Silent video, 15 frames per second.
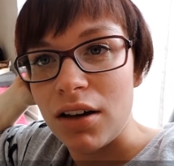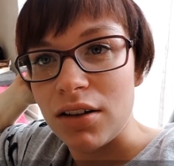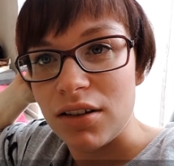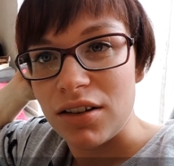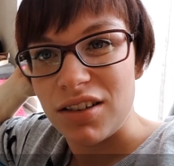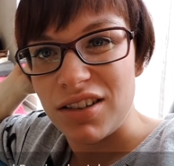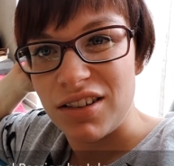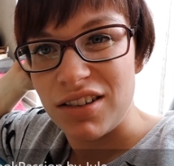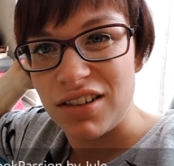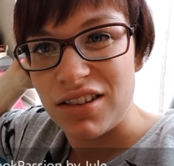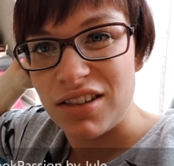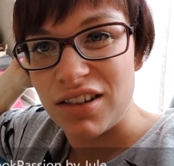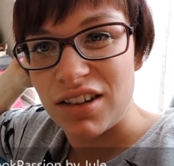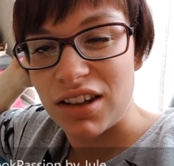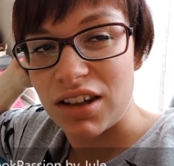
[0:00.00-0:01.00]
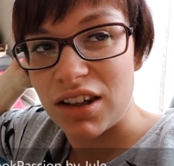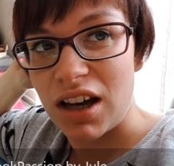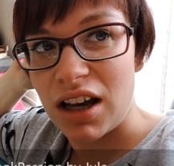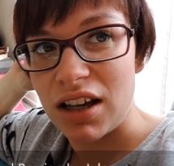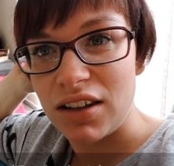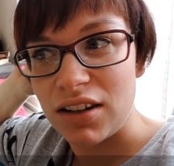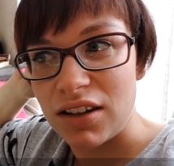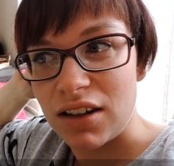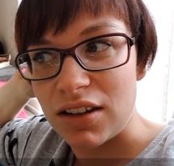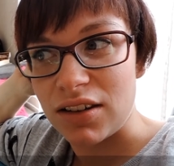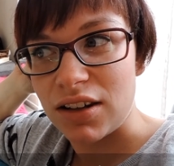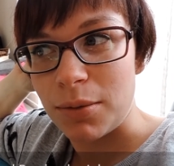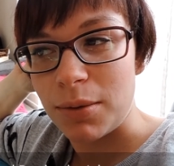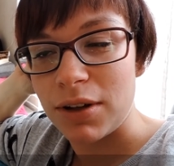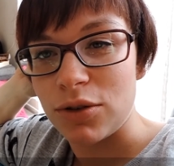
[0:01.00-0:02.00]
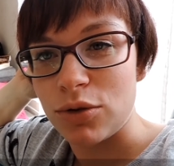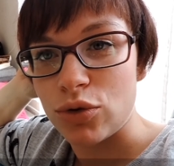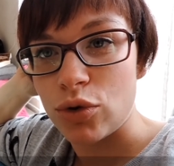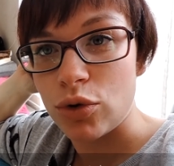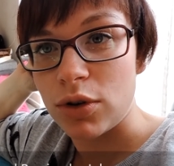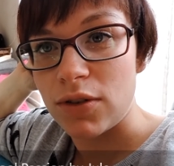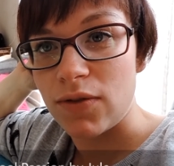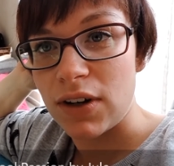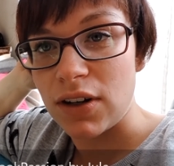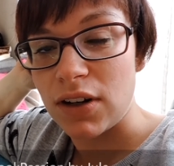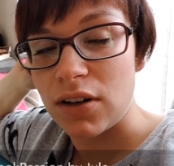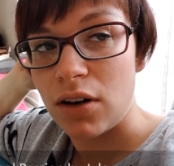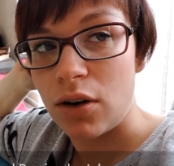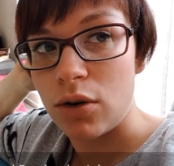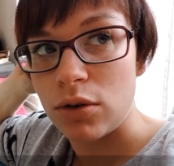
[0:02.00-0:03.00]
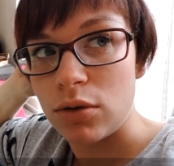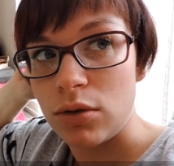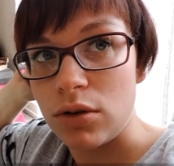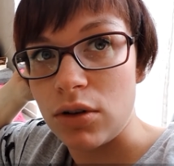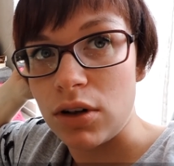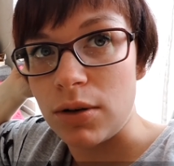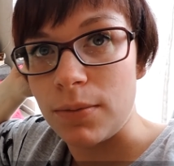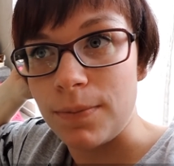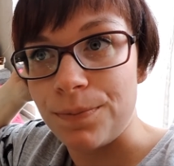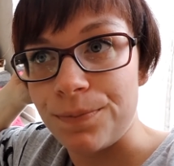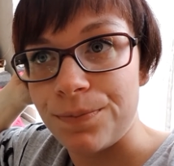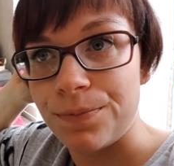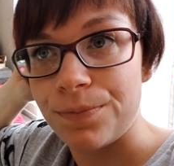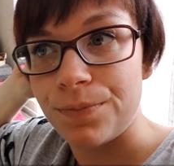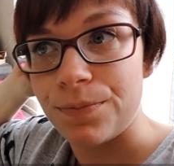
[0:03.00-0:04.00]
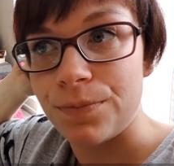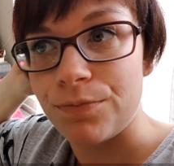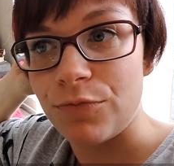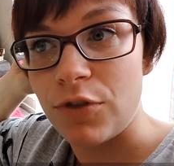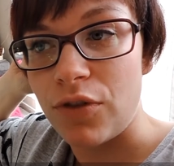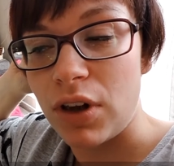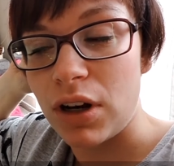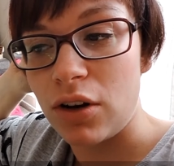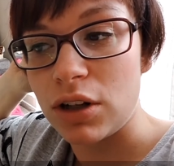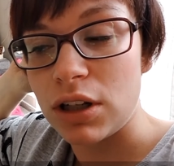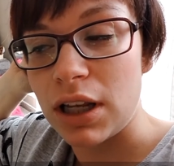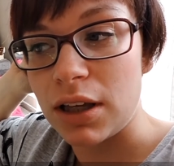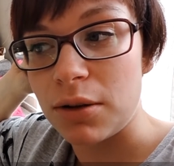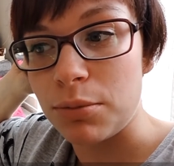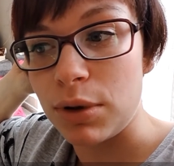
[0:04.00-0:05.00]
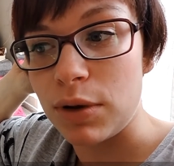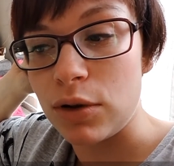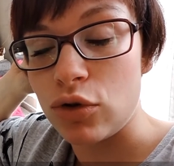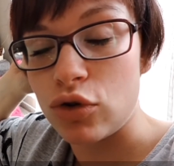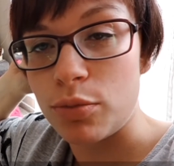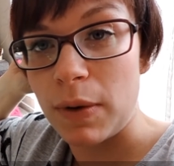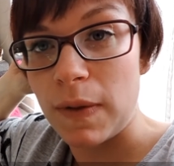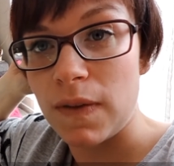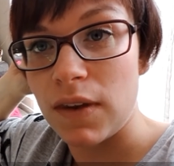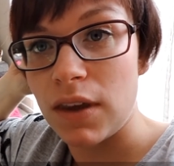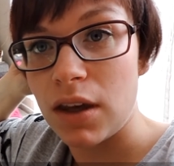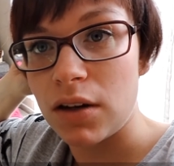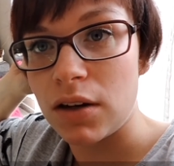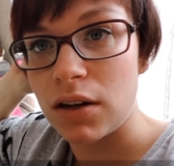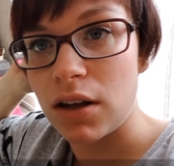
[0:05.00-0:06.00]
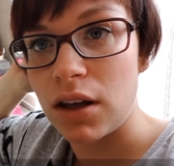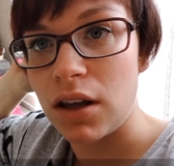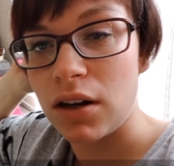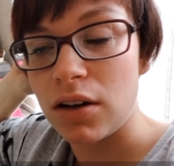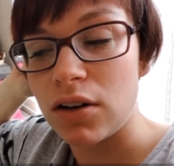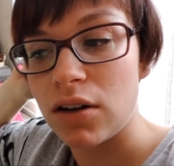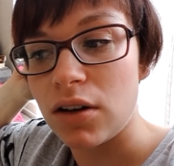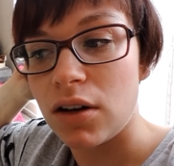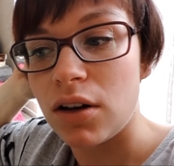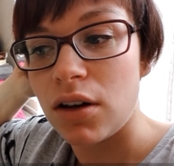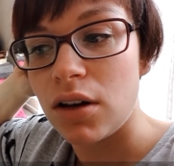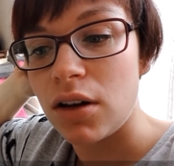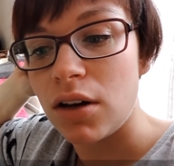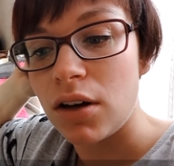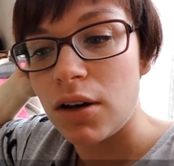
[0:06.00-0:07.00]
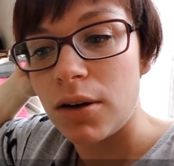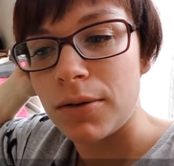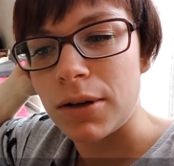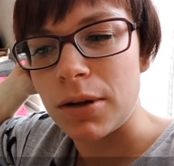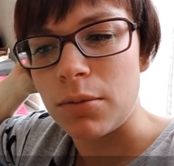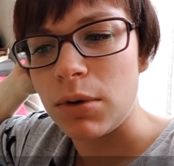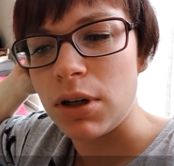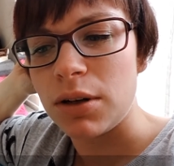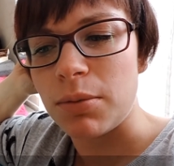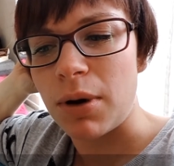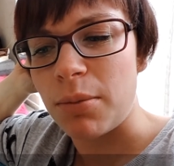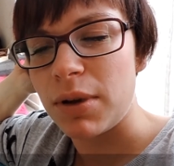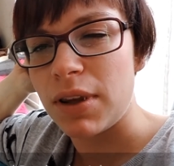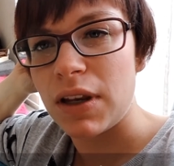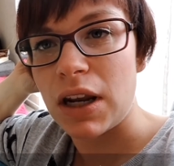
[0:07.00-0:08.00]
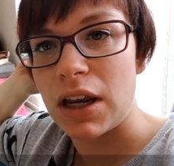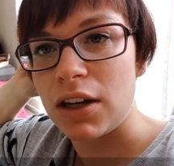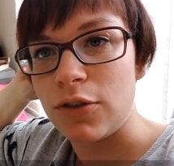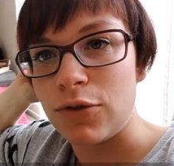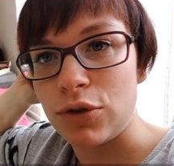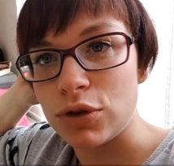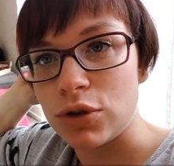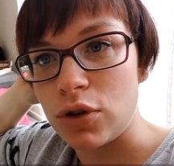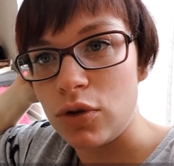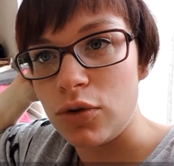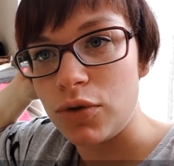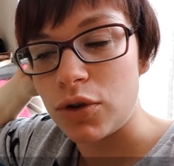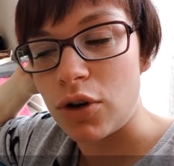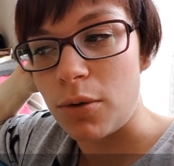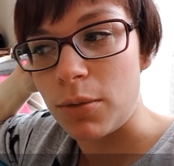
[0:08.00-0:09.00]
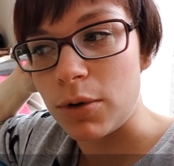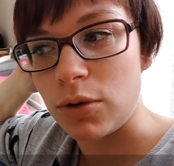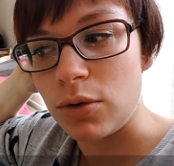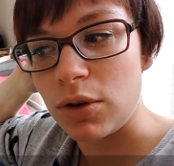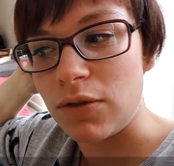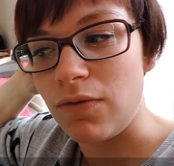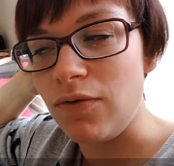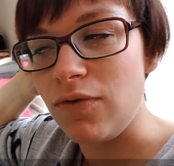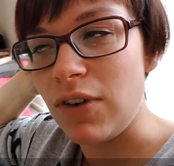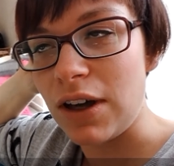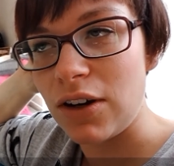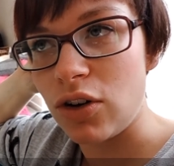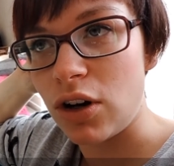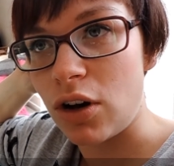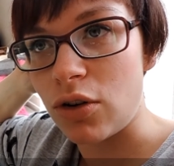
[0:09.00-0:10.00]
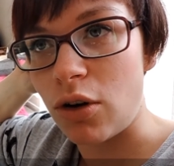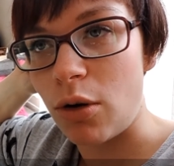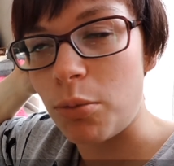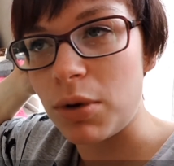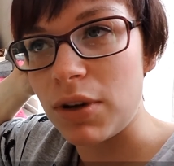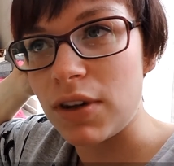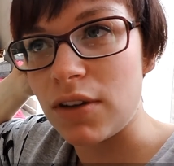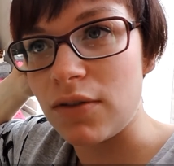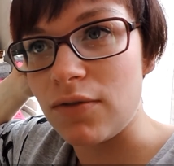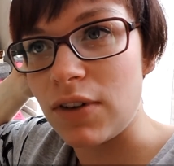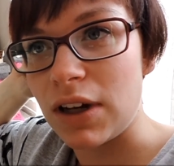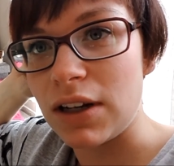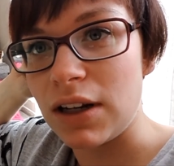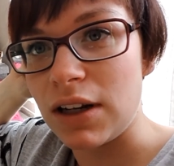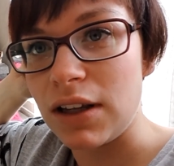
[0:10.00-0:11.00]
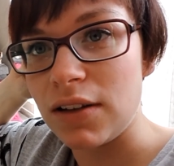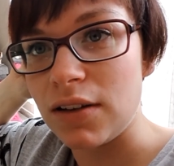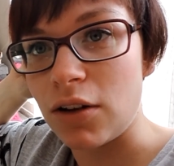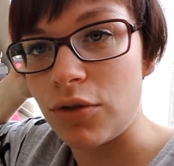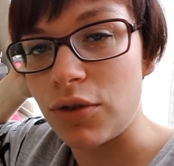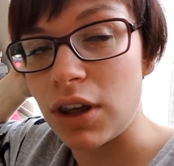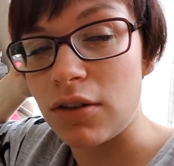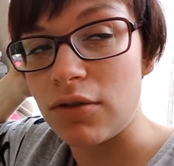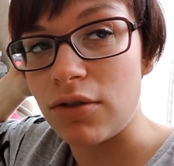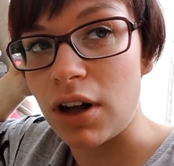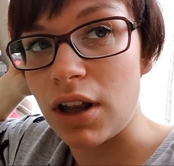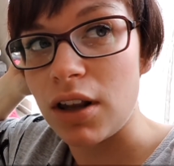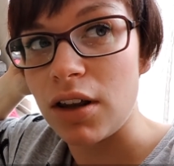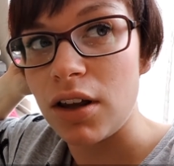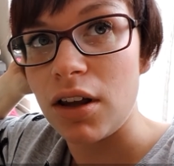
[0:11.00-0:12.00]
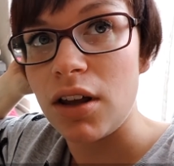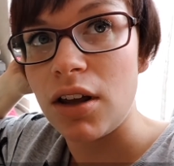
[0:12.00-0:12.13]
Äh, ich hasse das, dabei ist so schönes Wetter draußen und ähm, wir werden auch gleich ein bisschen spazieren gehen dann würde ich mal ein bisschen an die frische Luft kommen und so. Ich werde heute auch noch ein bisschen weiter lesen, auf jeden Fall.